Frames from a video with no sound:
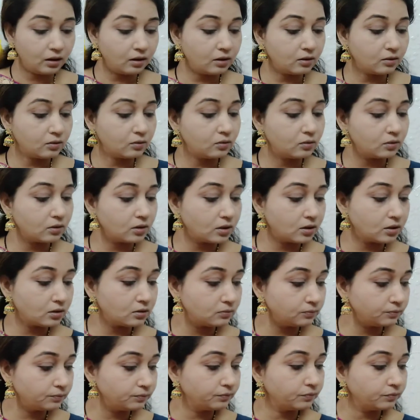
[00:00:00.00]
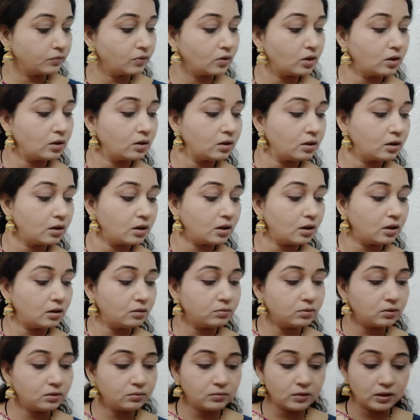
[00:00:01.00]
ये हो गया अब
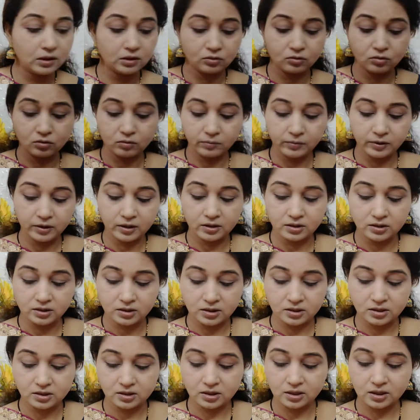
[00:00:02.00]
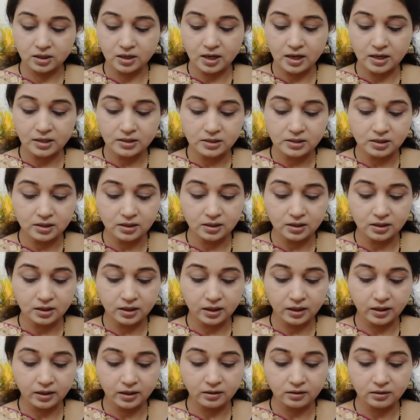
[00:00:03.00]
हम आंखों में अच्छे से काजल
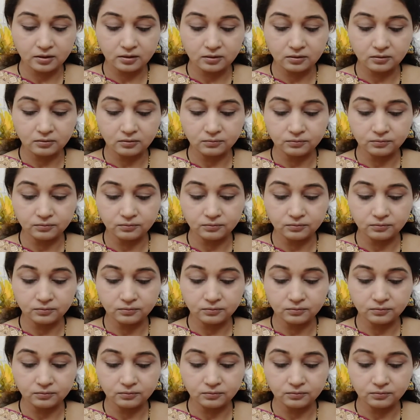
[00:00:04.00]
लगाएंगे